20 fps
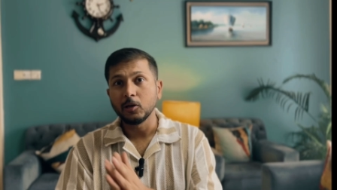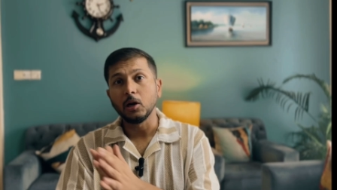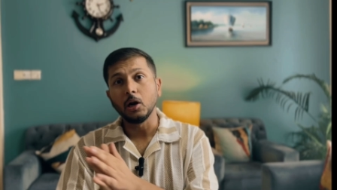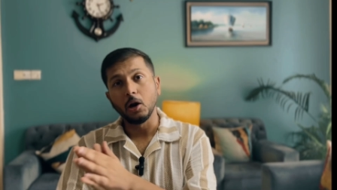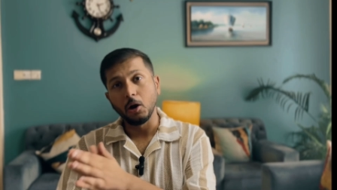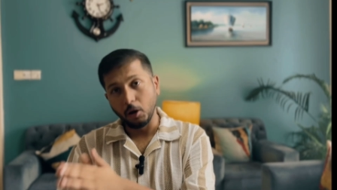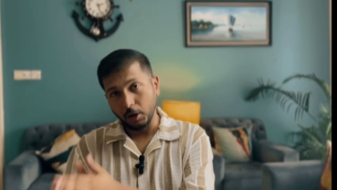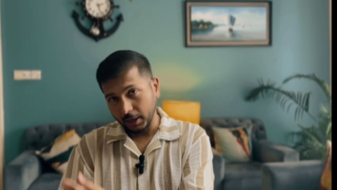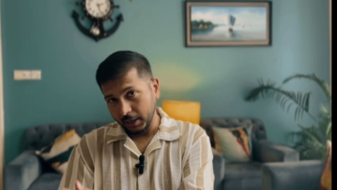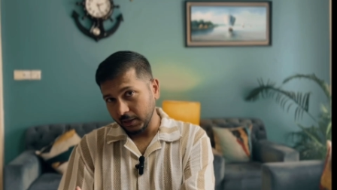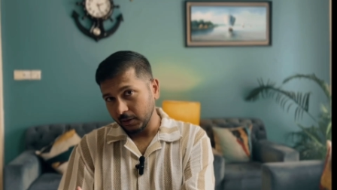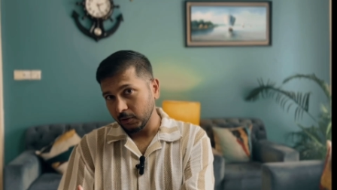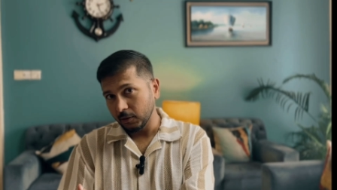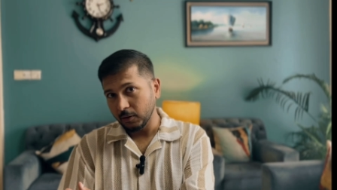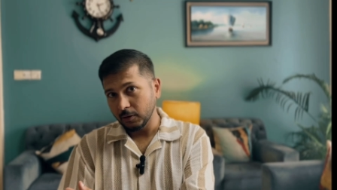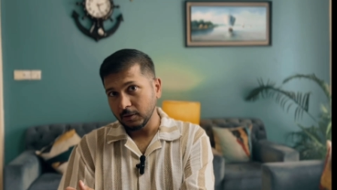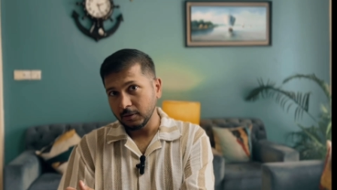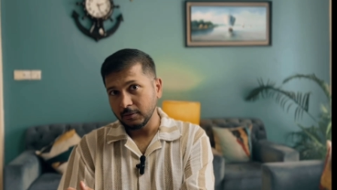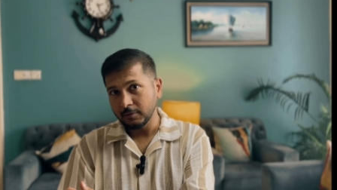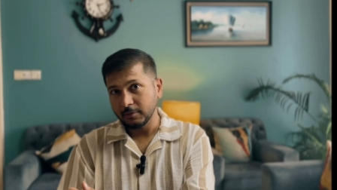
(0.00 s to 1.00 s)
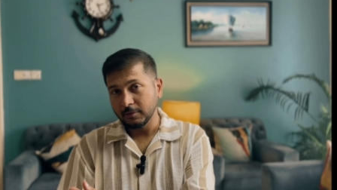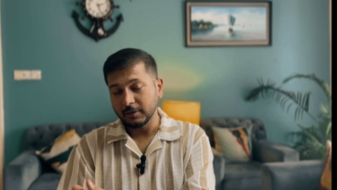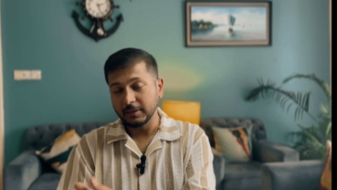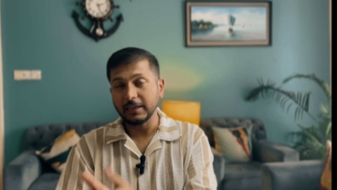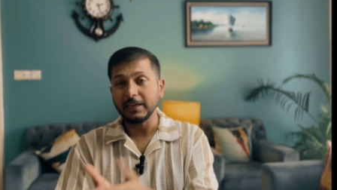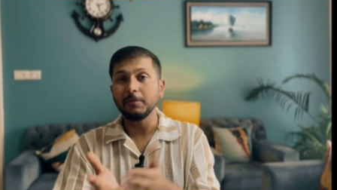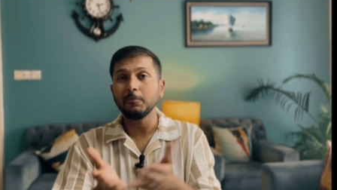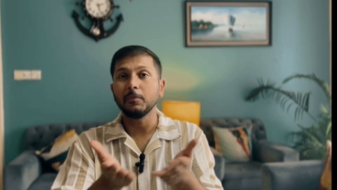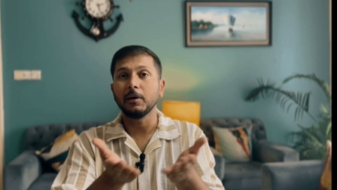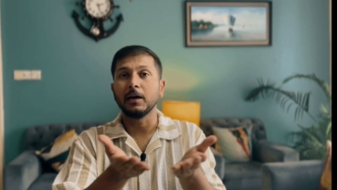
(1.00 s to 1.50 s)
লয়ার হন
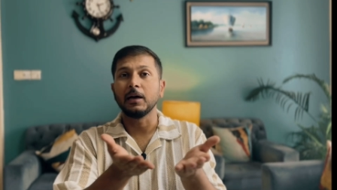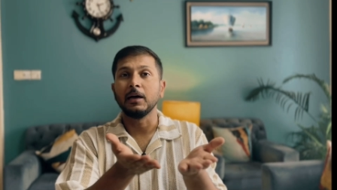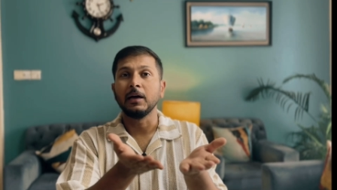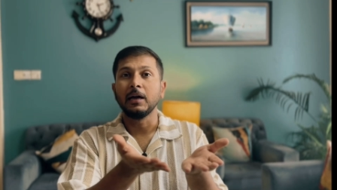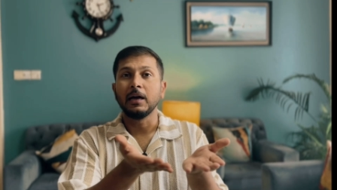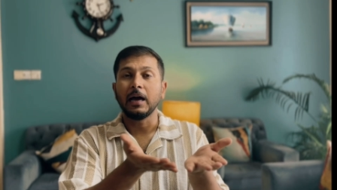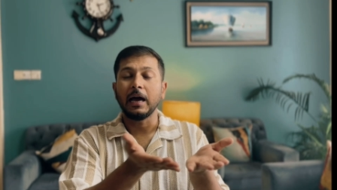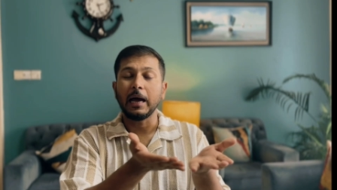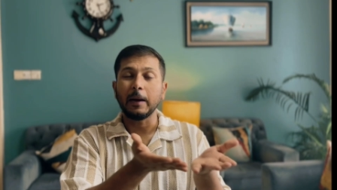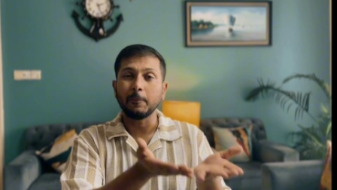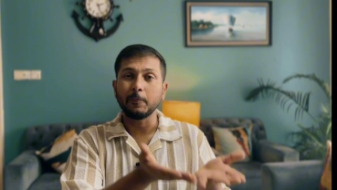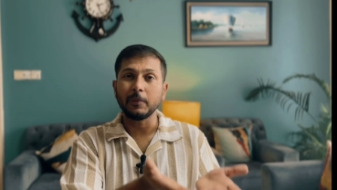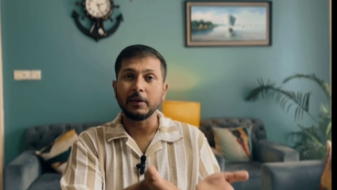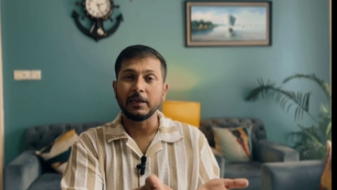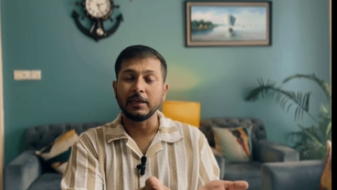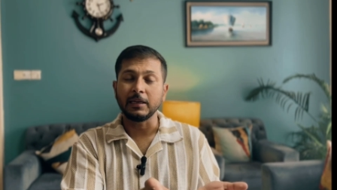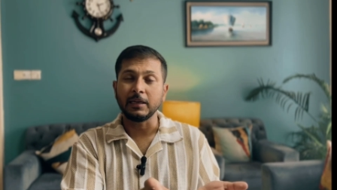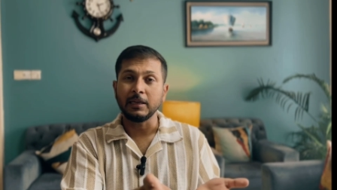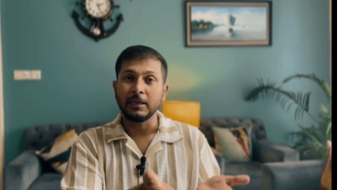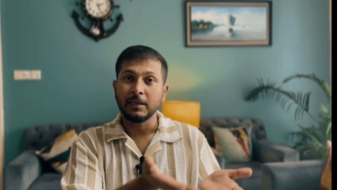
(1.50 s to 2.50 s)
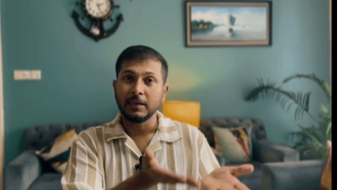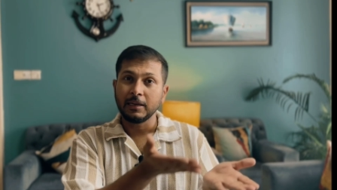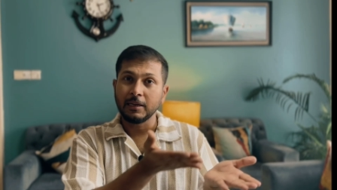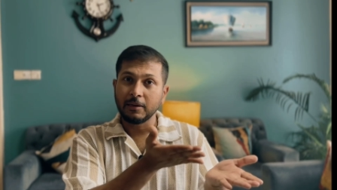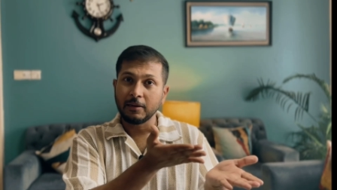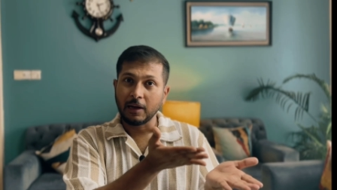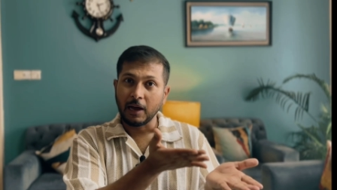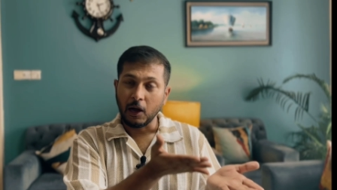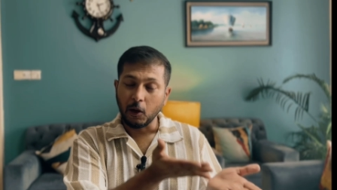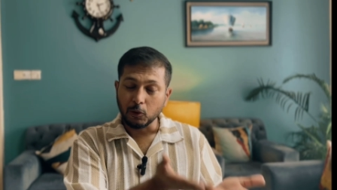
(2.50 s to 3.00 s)
কিংবা আপনি
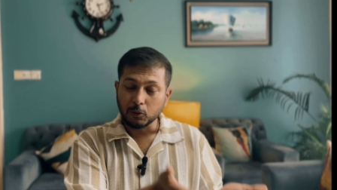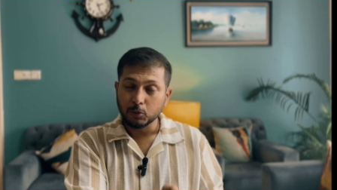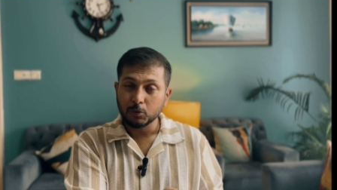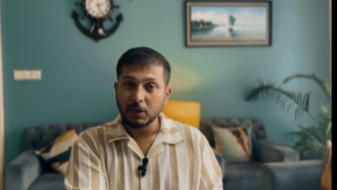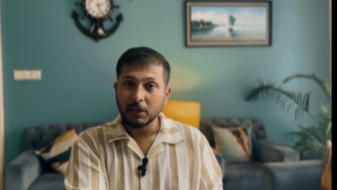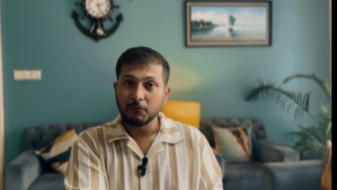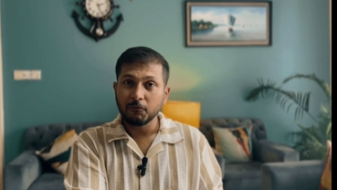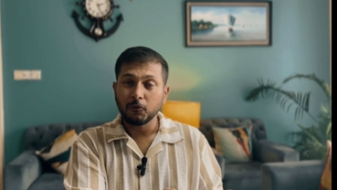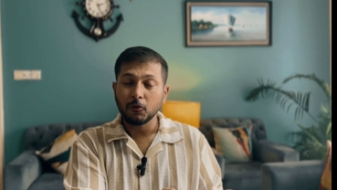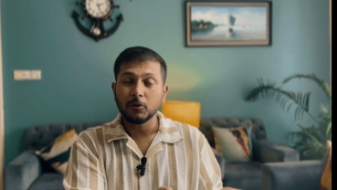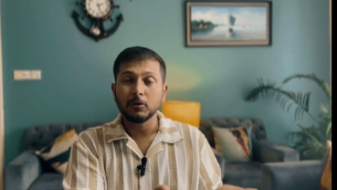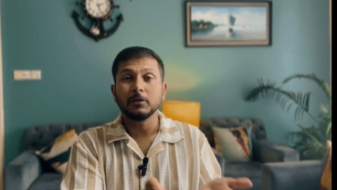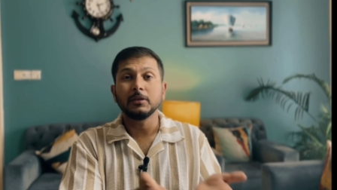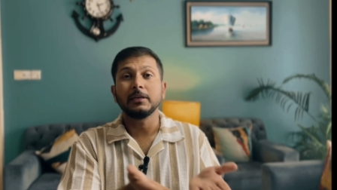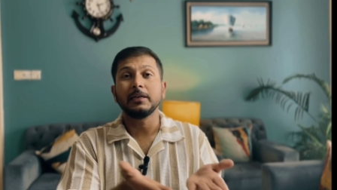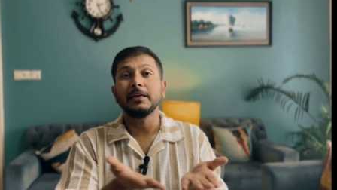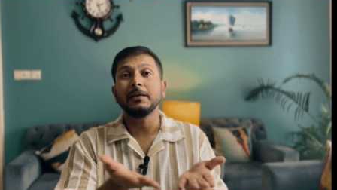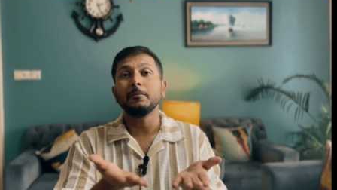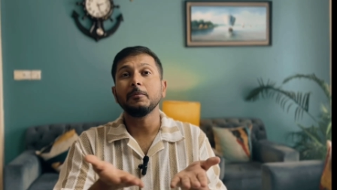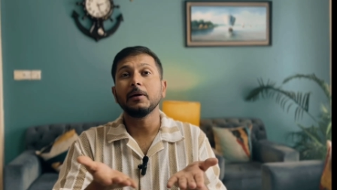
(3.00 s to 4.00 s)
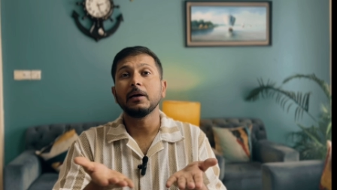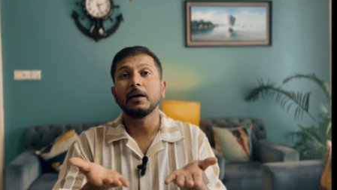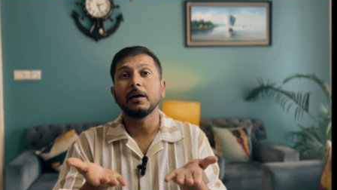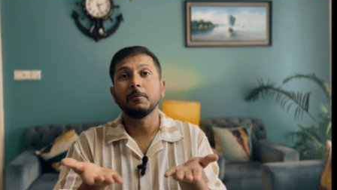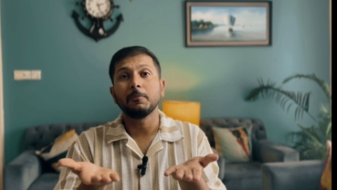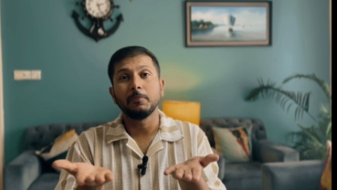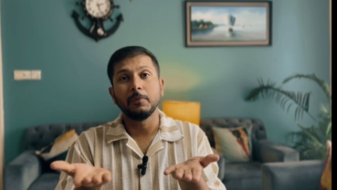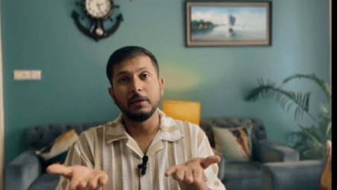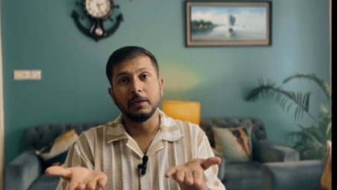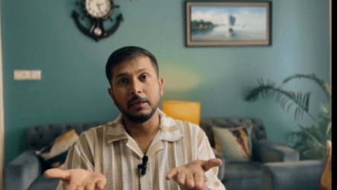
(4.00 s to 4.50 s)
হাউসওয়াইফ হন কিংবা
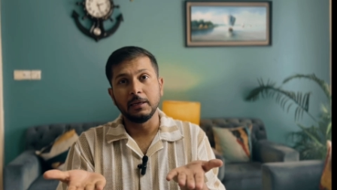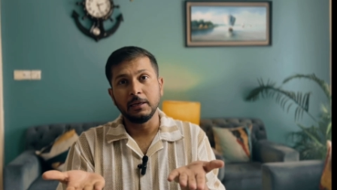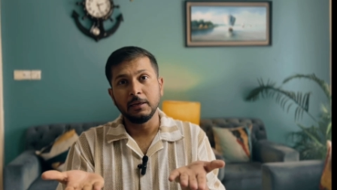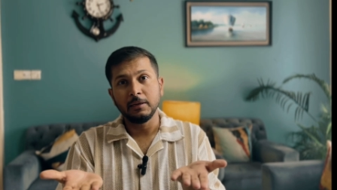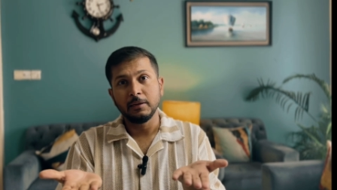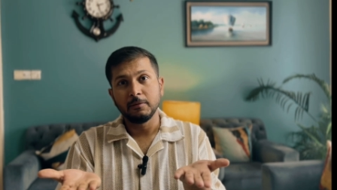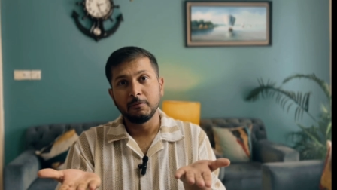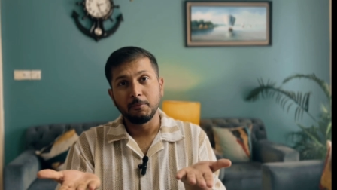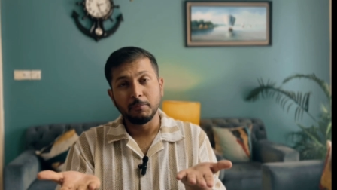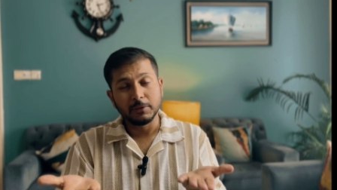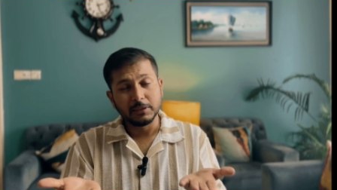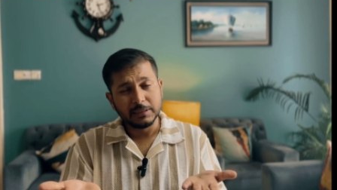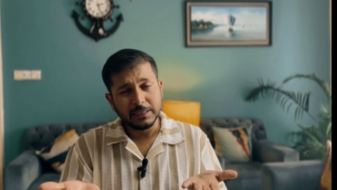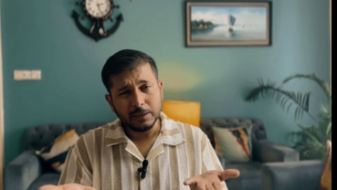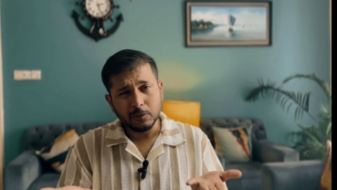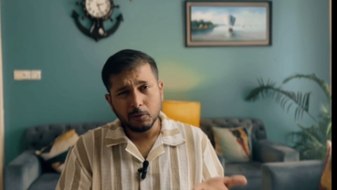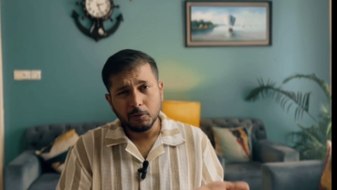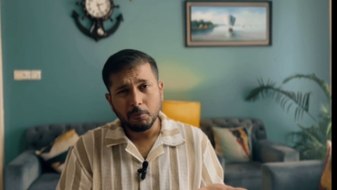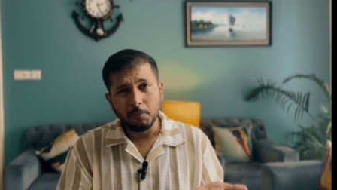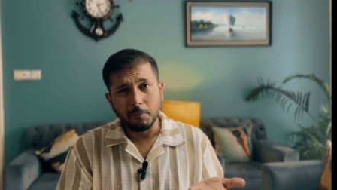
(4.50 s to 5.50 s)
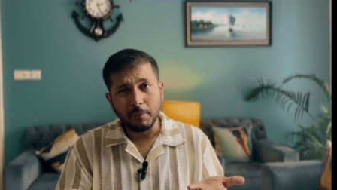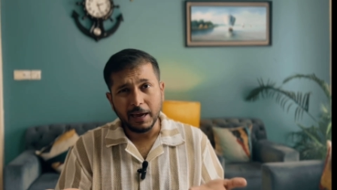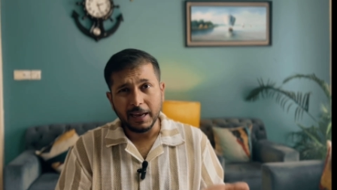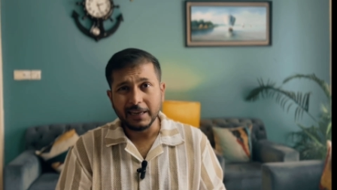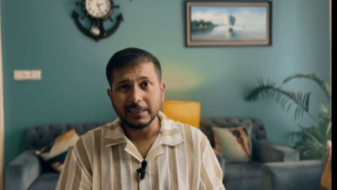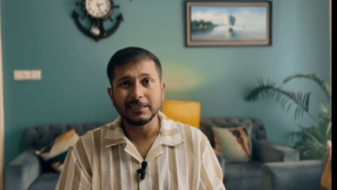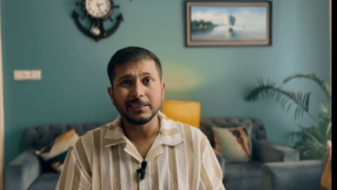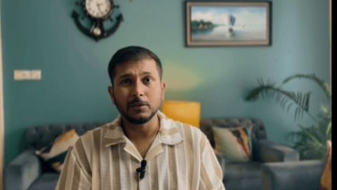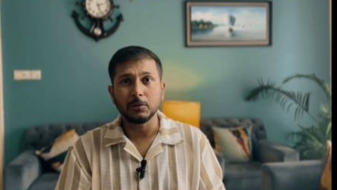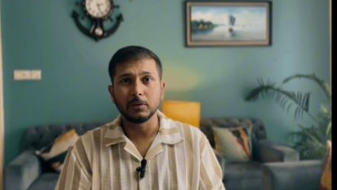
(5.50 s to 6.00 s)
আপনি যে কোনো
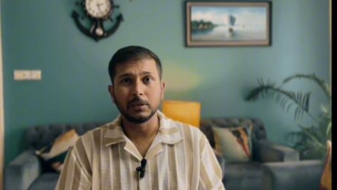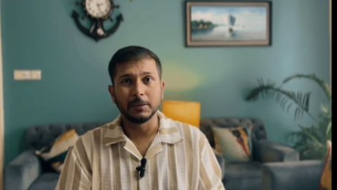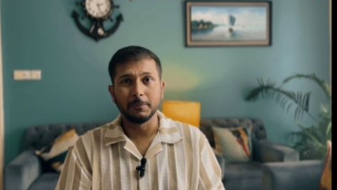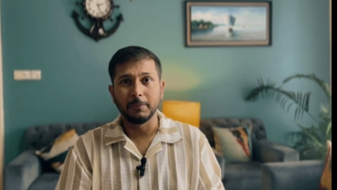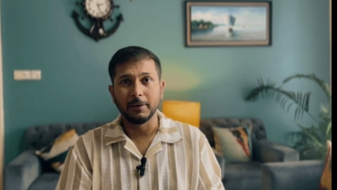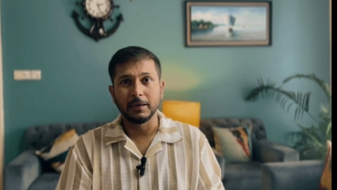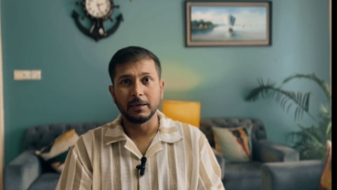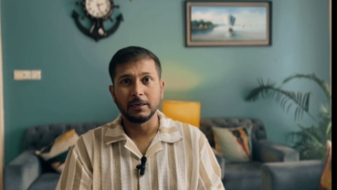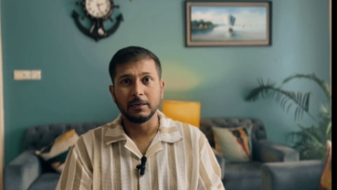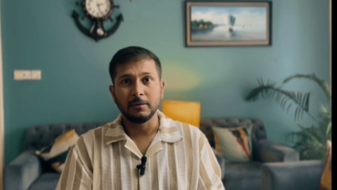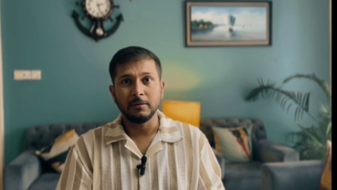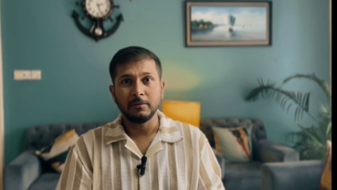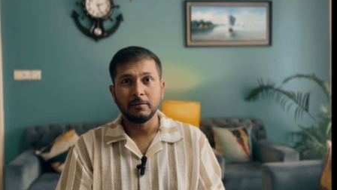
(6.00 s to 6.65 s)
ম্যানেজার হতে পারেন